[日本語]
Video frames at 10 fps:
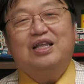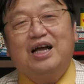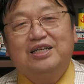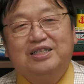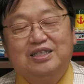
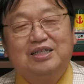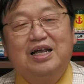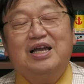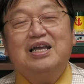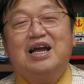ないし
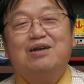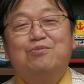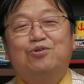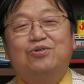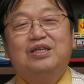恋愛
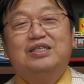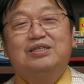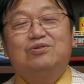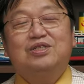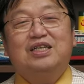ものに
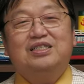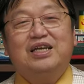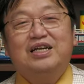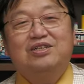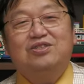として
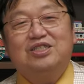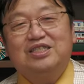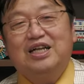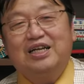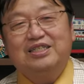成立
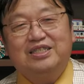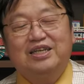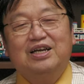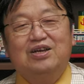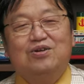しないし、